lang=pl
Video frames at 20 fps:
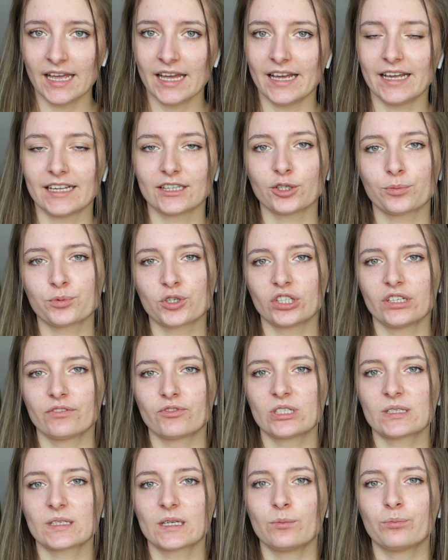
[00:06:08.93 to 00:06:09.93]
e, to przede
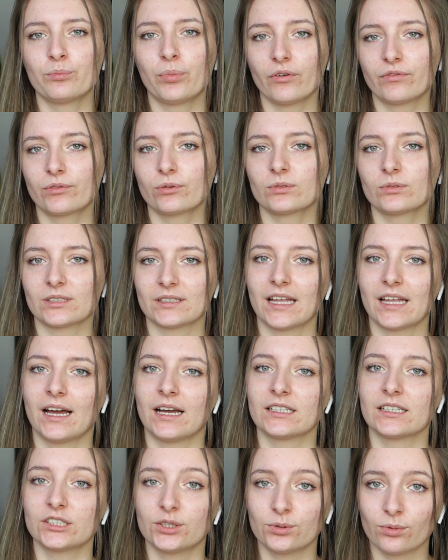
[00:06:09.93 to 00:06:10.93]
wszystkim powrót
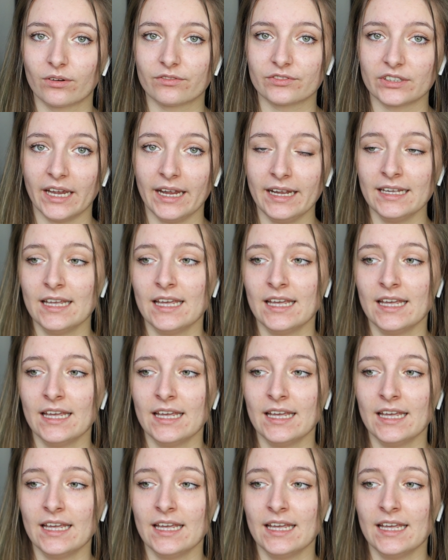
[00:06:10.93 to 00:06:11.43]
na siłownię.